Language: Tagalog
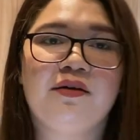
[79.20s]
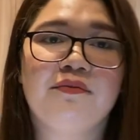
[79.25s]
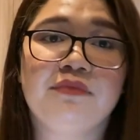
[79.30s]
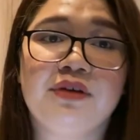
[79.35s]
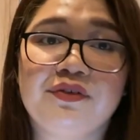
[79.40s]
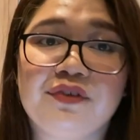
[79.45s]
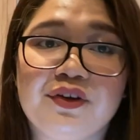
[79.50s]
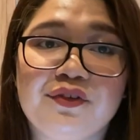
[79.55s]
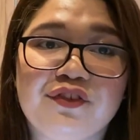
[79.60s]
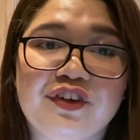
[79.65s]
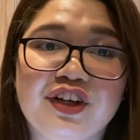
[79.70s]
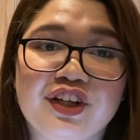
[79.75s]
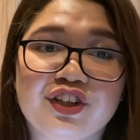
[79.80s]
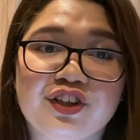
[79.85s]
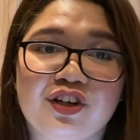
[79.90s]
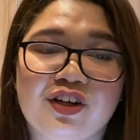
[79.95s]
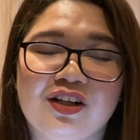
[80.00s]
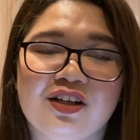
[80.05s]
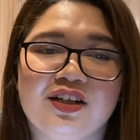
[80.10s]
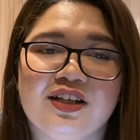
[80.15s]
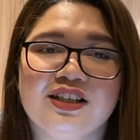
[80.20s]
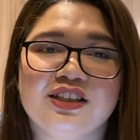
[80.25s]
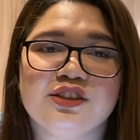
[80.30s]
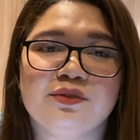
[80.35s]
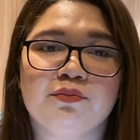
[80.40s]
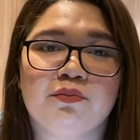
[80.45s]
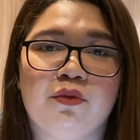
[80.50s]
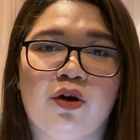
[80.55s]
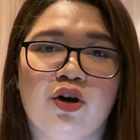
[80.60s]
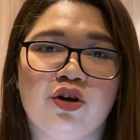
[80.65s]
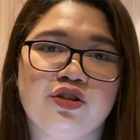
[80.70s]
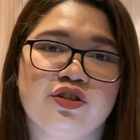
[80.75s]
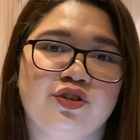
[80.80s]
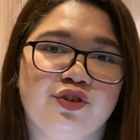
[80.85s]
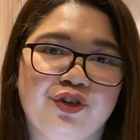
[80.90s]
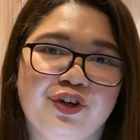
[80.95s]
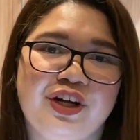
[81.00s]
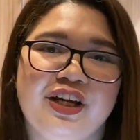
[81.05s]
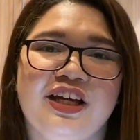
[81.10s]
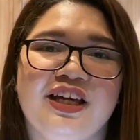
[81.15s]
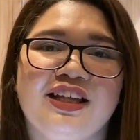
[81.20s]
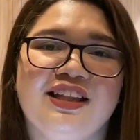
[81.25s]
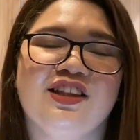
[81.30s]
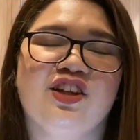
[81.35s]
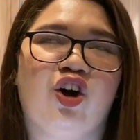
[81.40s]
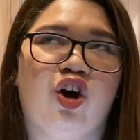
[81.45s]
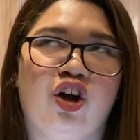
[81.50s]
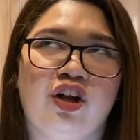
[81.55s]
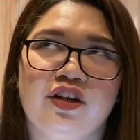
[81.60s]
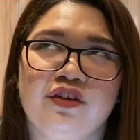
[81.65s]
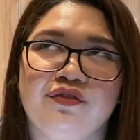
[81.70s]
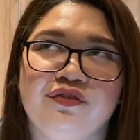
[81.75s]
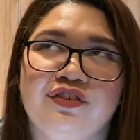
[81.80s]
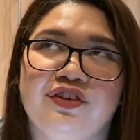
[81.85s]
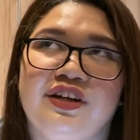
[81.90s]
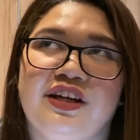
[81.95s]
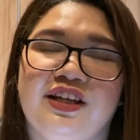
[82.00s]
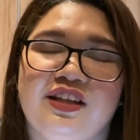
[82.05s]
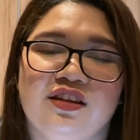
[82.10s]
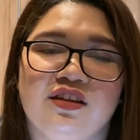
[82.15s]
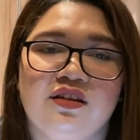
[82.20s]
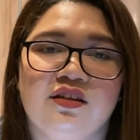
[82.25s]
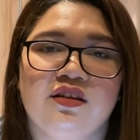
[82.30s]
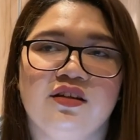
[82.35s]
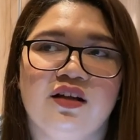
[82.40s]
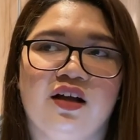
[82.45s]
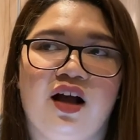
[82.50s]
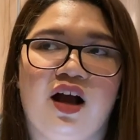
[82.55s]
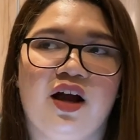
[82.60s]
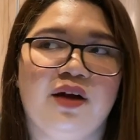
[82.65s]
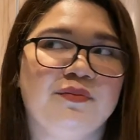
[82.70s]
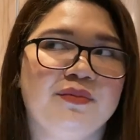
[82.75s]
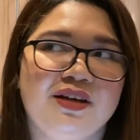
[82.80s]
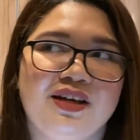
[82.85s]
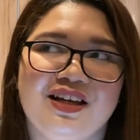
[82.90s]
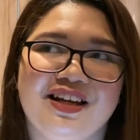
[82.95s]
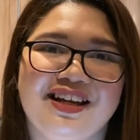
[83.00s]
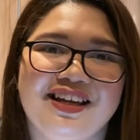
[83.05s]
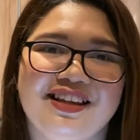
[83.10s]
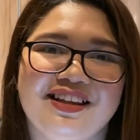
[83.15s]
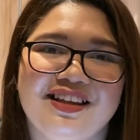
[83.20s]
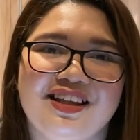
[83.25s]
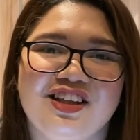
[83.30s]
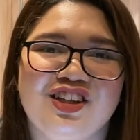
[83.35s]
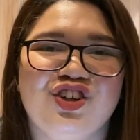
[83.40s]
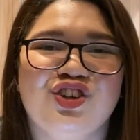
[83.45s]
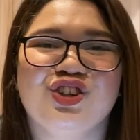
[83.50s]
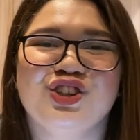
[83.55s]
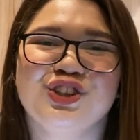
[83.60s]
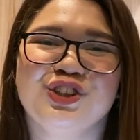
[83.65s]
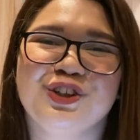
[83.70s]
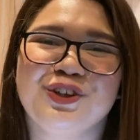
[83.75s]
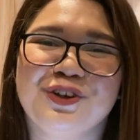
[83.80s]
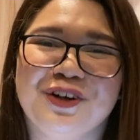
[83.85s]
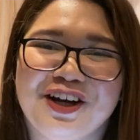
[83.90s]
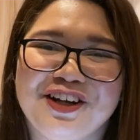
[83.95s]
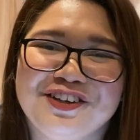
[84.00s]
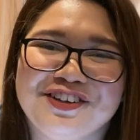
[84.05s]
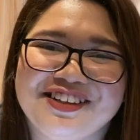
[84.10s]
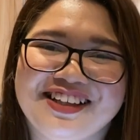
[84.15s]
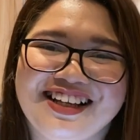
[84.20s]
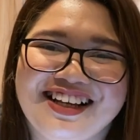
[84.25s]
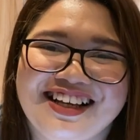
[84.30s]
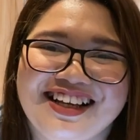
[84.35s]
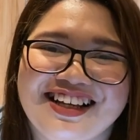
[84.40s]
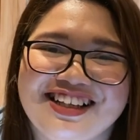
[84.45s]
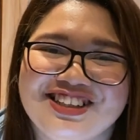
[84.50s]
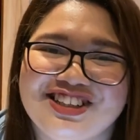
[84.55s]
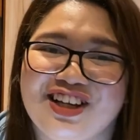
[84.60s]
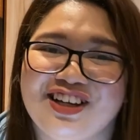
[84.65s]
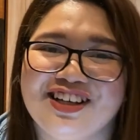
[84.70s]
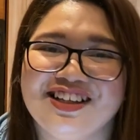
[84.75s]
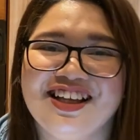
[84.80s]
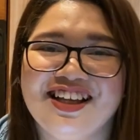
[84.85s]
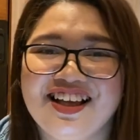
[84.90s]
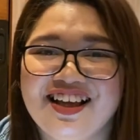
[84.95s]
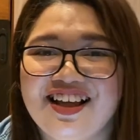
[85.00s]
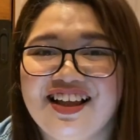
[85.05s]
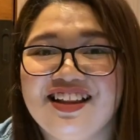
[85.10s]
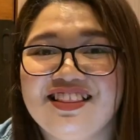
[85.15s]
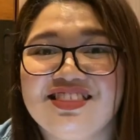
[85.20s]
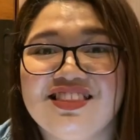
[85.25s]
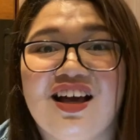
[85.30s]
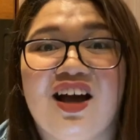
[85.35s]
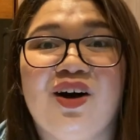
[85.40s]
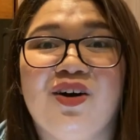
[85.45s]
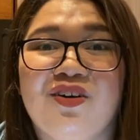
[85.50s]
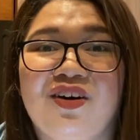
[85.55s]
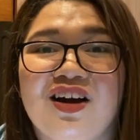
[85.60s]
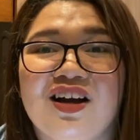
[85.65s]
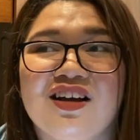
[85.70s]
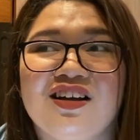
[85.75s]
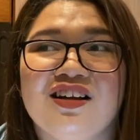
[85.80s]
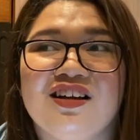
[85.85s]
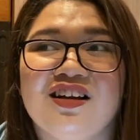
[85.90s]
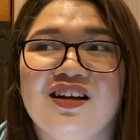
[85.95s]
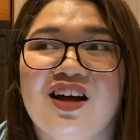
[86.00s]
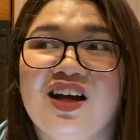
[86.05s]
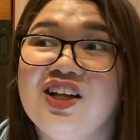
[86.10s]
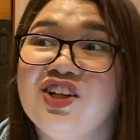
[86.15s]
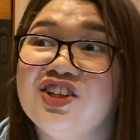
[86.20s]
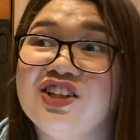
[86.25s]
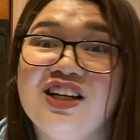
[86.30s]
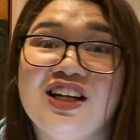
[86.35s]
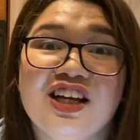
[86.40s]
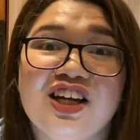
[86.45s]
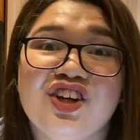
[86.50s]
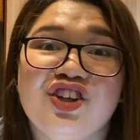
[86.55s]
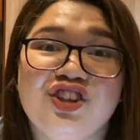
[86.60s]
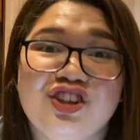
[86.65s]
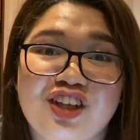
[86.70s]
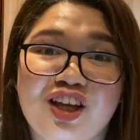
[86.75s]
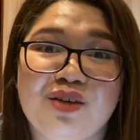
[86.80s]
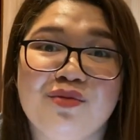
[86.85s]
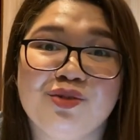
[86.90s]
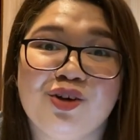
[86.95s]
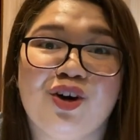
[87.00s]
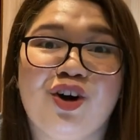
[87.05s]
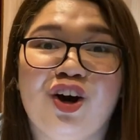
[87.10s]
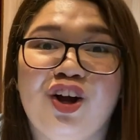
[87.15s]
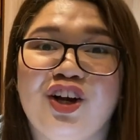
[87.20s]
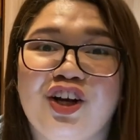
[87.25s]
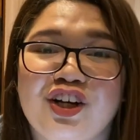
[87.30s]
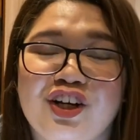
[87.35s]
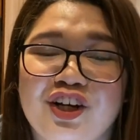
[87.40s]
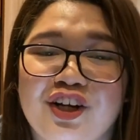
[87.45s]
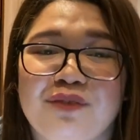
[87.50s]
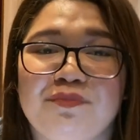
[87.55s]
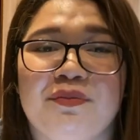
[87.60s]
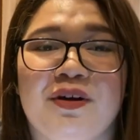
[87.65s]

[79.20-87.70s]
My favorite color is moss green, olive green, army green. Hindi ko sure kung ano talaga siyang tawag. Ano talaga yung name ng color na